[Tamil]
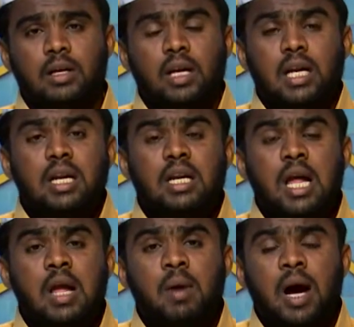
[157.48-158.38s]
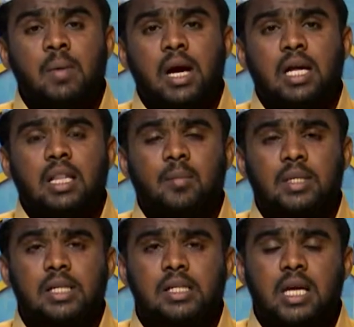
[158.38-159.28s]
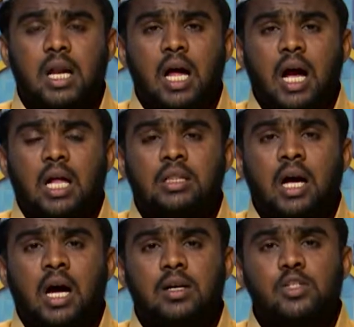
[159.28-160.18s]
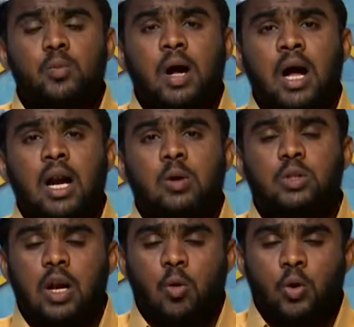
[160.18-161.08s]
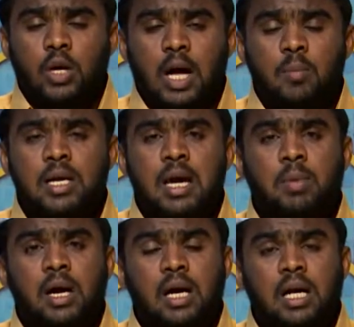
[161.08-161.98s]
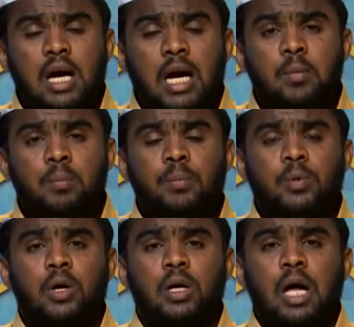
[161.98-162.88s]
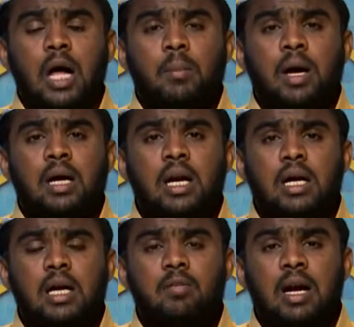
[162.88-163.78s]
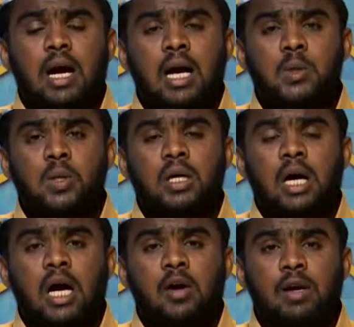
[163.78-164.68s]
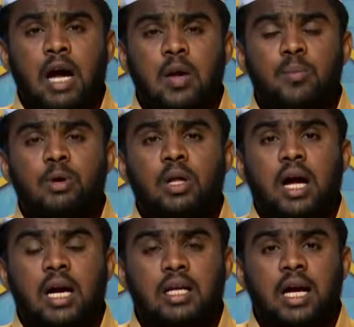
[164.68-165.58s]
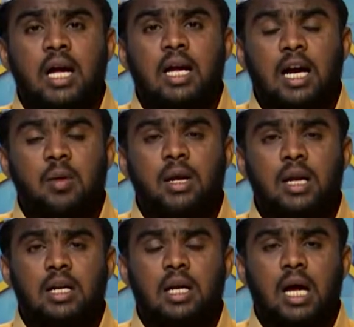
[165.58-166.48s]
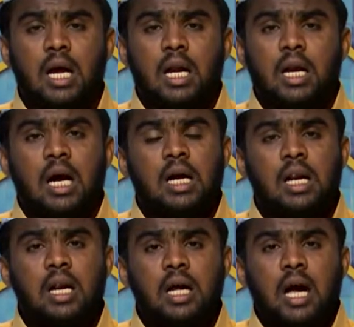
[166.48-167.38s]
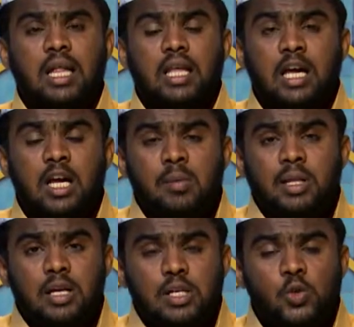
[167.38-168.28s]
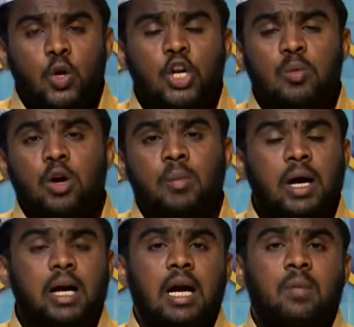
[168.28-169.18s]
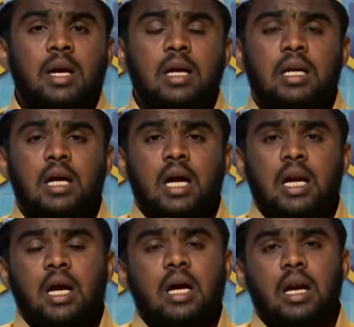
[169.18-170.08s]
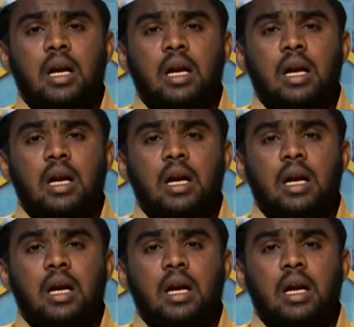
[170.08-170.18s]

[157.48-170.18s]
இன்றைய இமாமி அகிதா மஜிலிஸில் அல்லாஹுக்கு சுபஹானவத்தால் ஒரு நபியை மக்களுக்கு அனுப்பு மக்களுக்கு வழிகாட்டுவதற்காக வேண்டி அனுப்புவது கட்டாய கடமை என்று நாங்கள் அந்த ஹெக்குமத் என்ற சொல்லின் மூலமாக கடமை என்று நாங்கள்